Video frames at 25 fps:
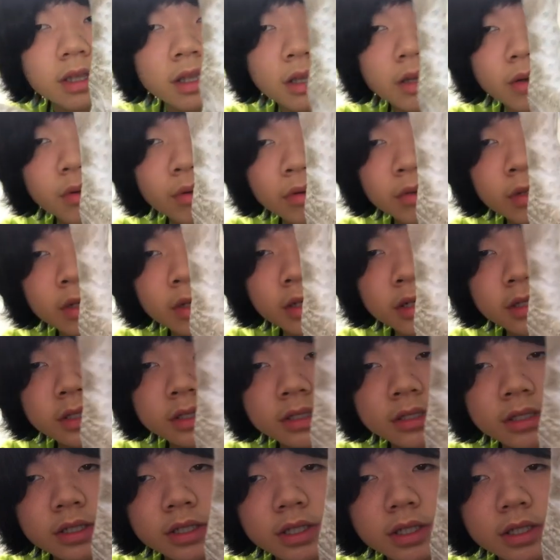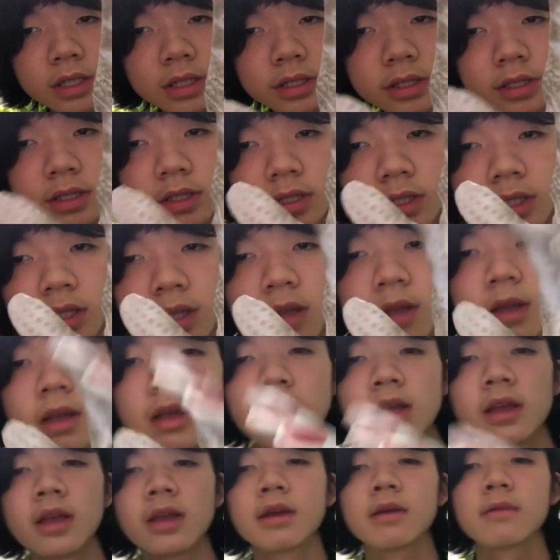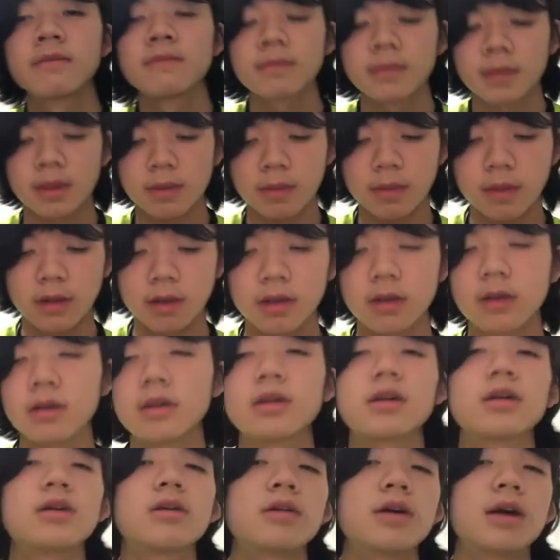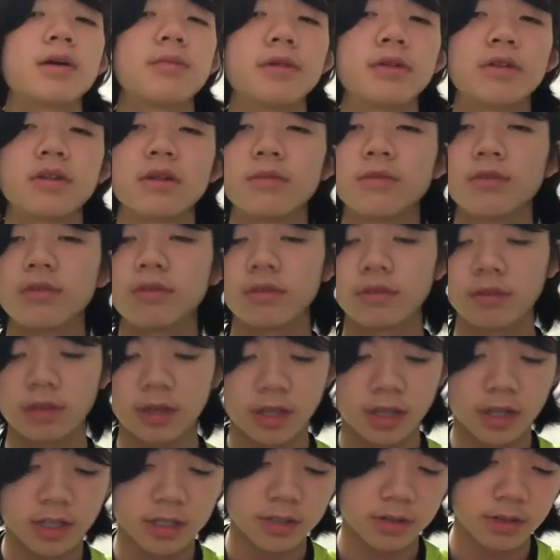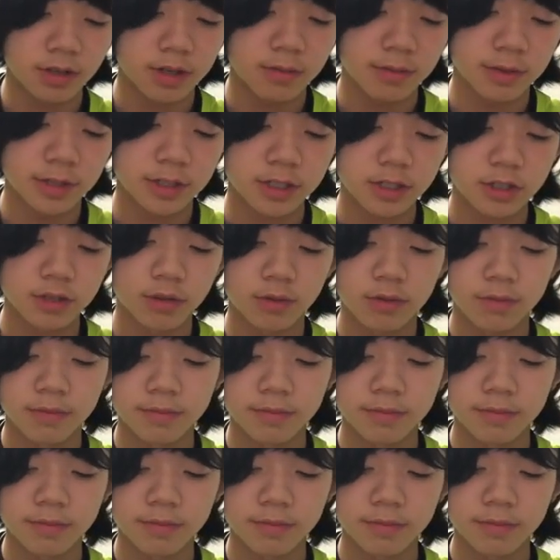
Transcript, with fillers: こんな感じです。まあ、冷めるのはもうこの辺にしときましょう。